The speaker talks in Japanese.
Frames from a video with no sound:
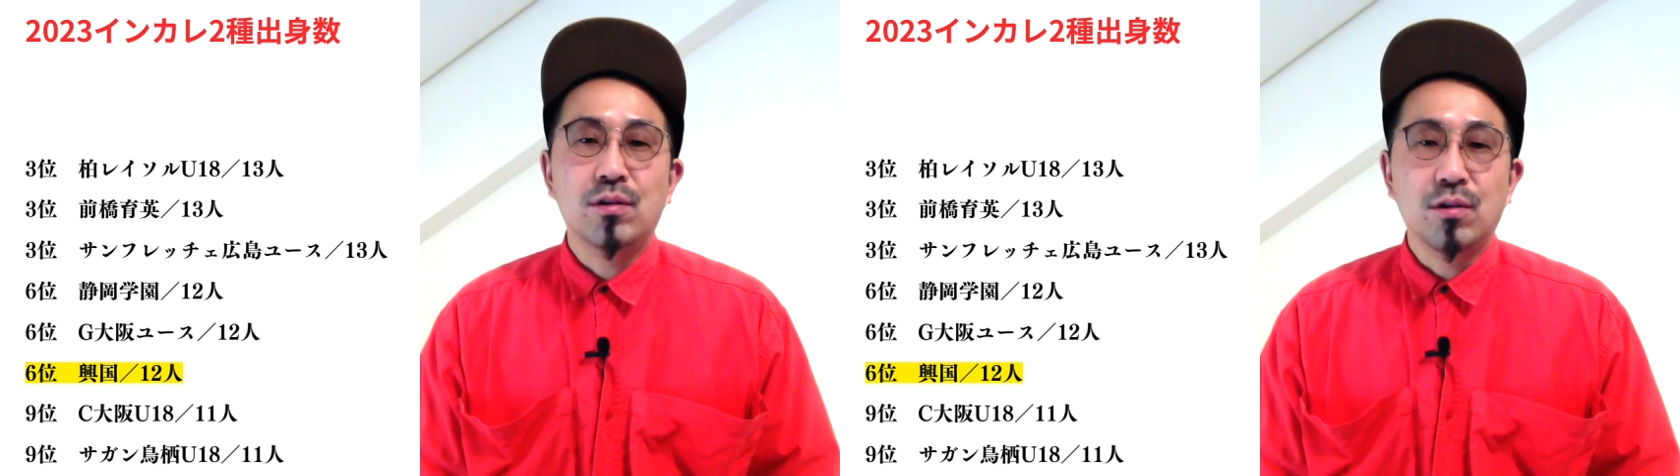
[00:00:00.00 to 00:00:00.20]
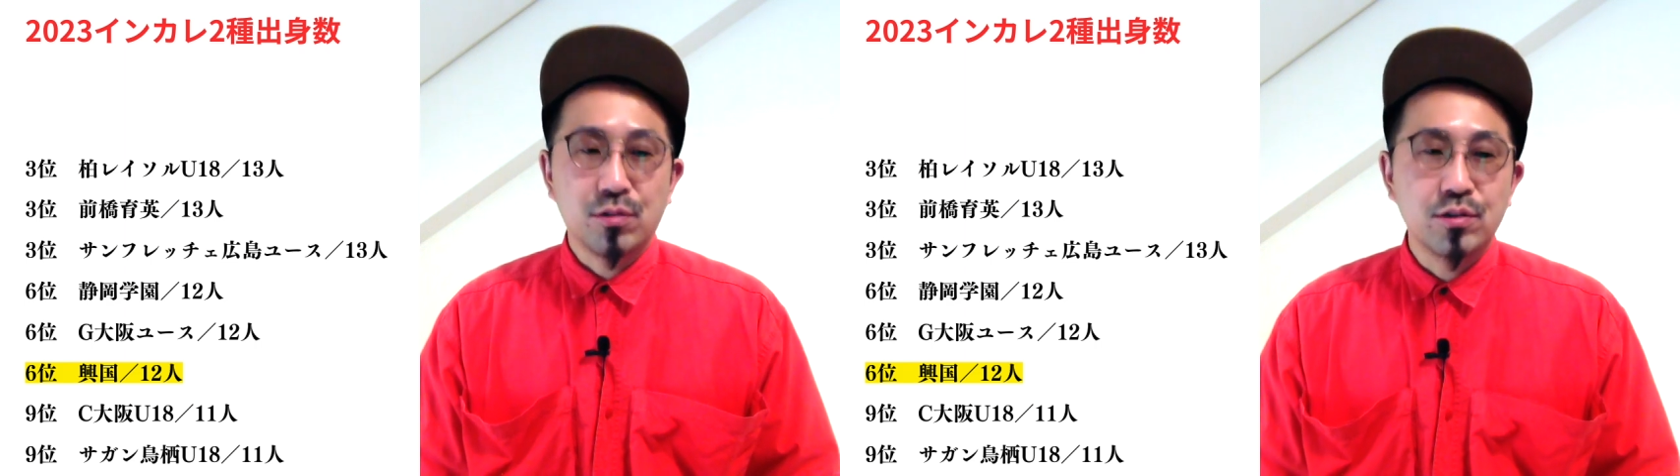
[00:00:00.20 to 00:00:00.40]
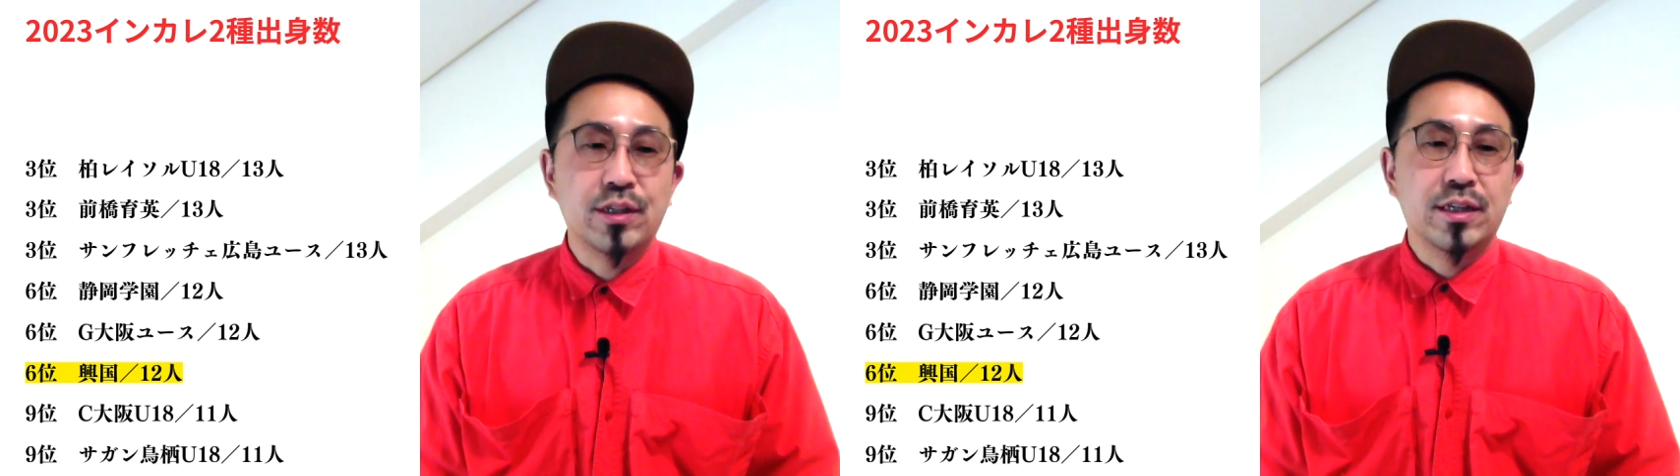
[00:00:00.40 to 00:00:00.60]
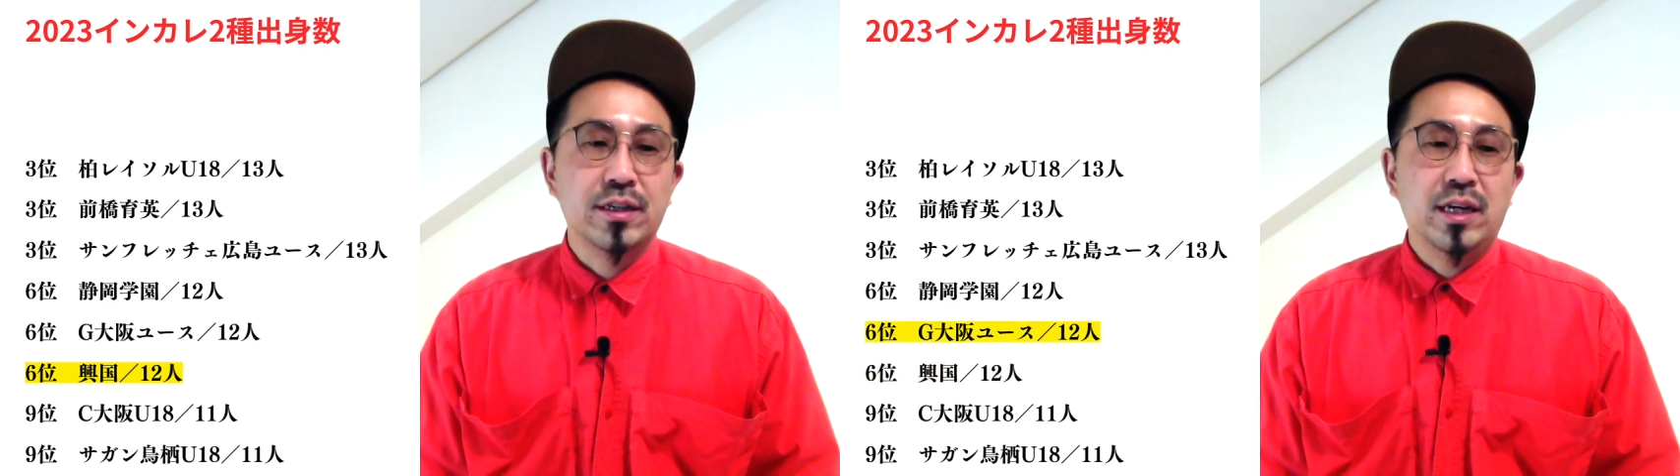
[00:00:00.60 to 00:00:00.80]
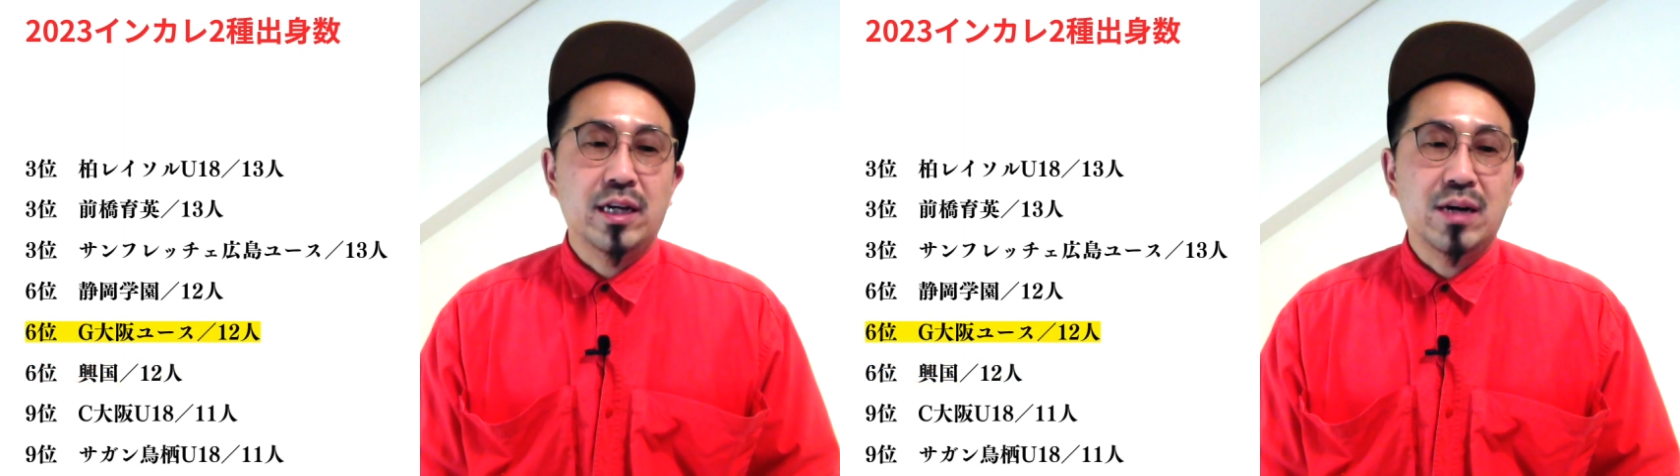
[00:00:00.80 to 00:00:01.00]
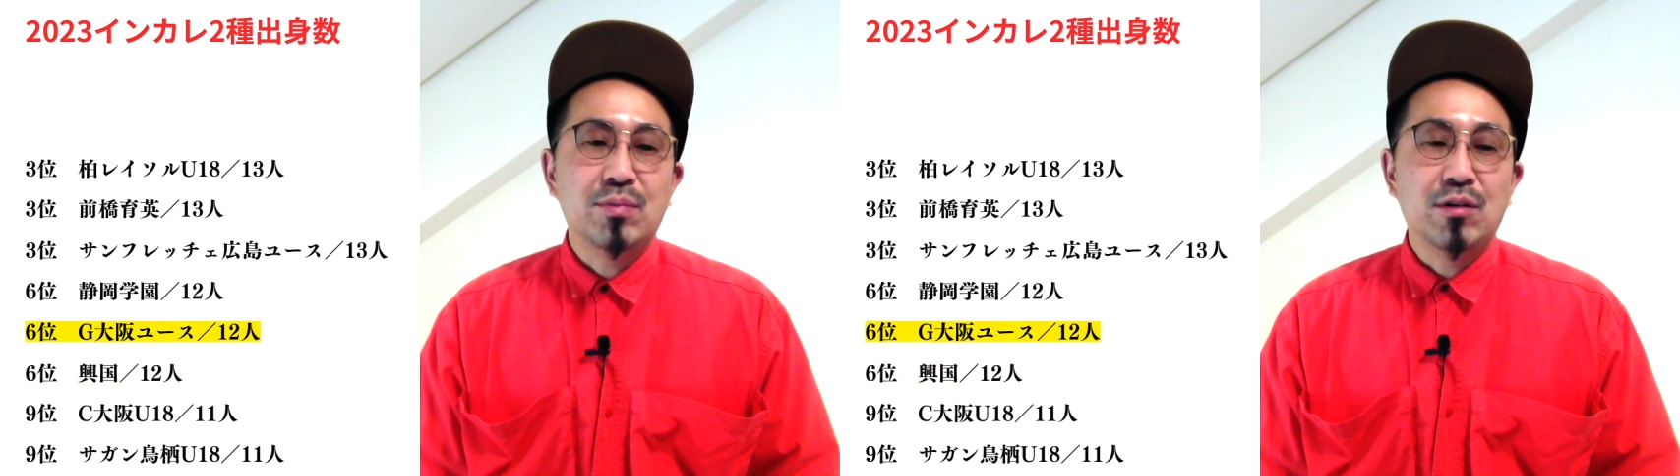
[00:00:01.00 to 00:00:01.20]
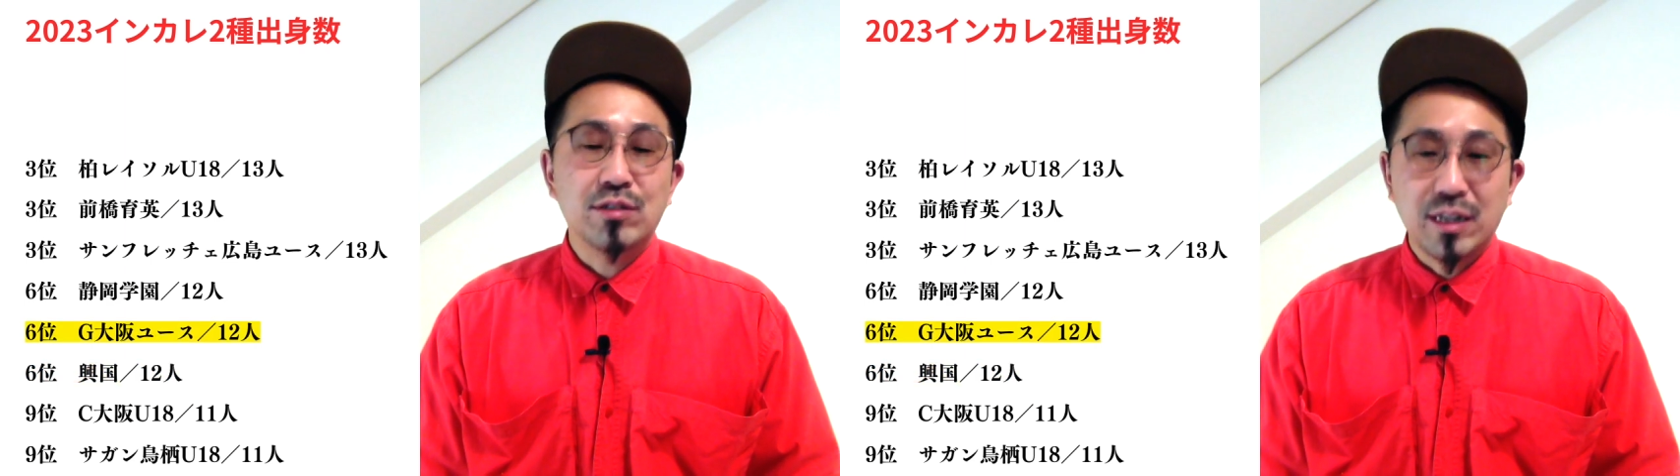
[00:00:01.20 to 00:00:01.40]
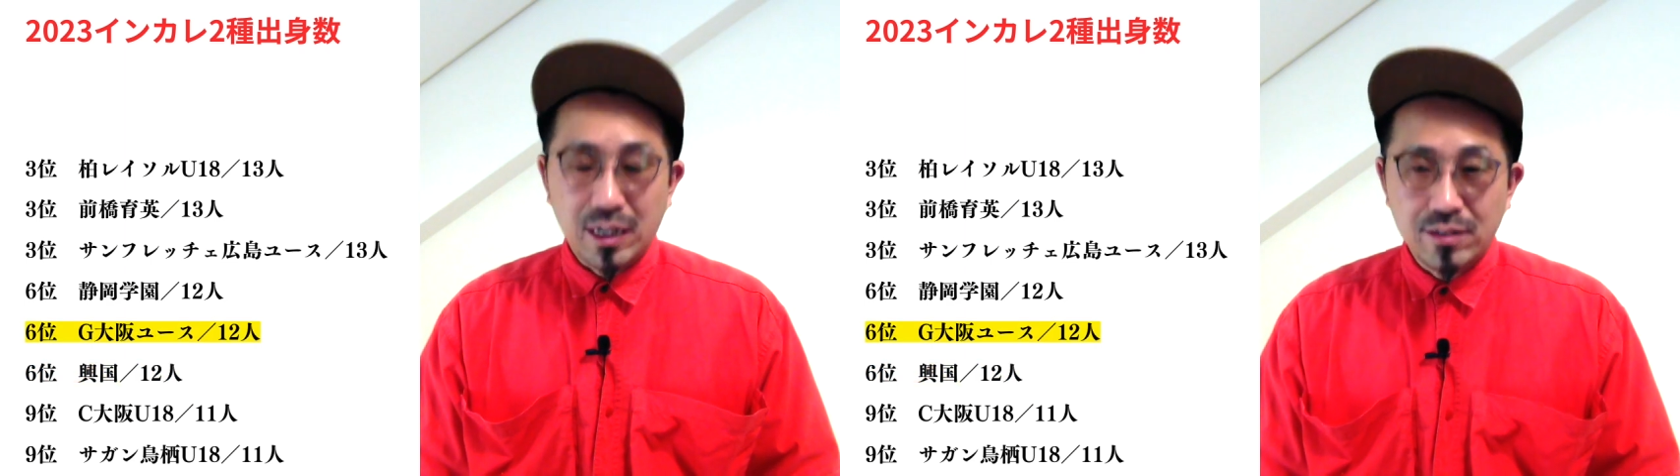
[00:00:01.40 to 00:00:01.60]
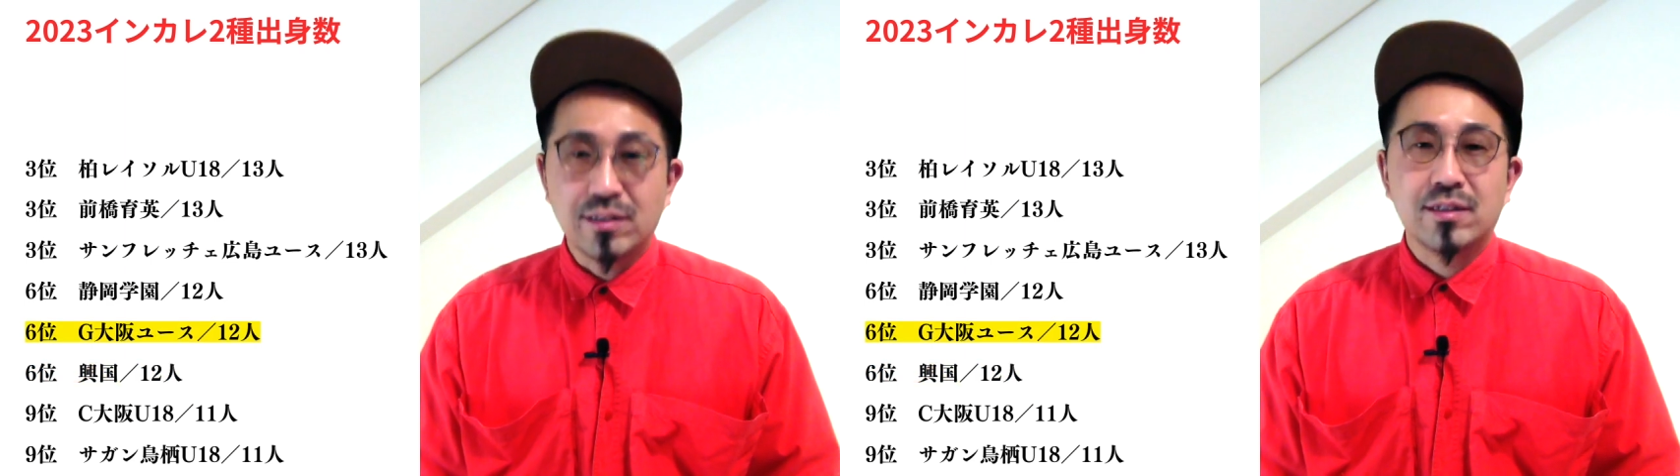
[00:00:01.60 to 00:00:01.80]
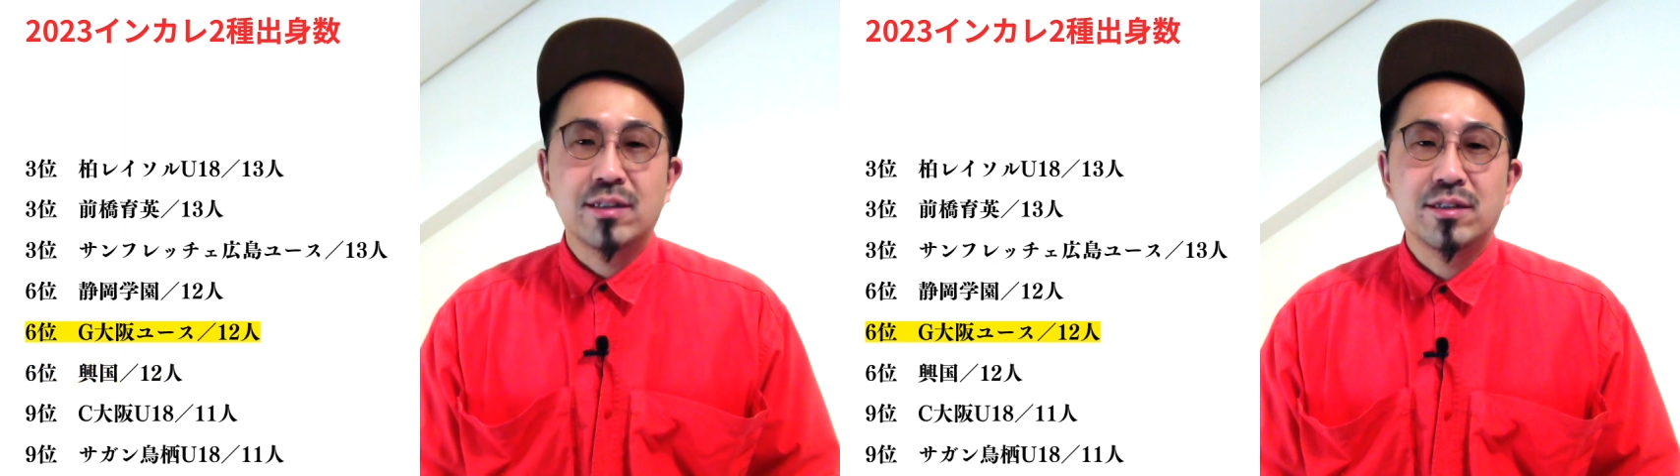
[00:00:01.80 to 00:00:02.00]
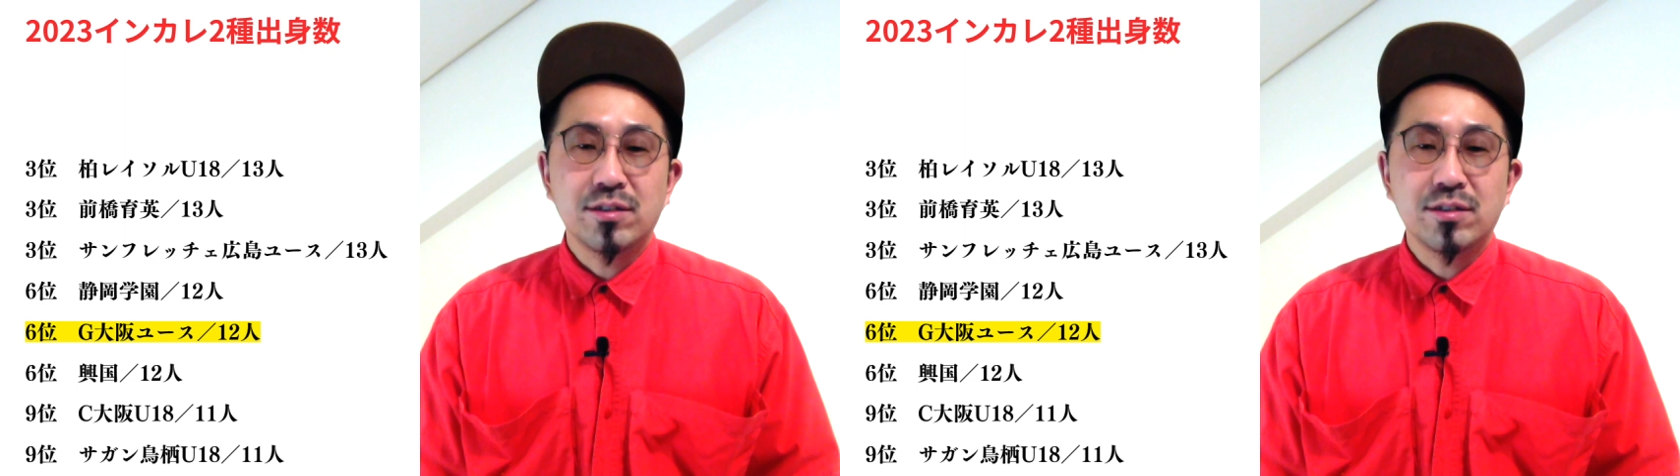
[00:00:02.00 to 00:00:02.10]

6位。えガンバ大阪ユース。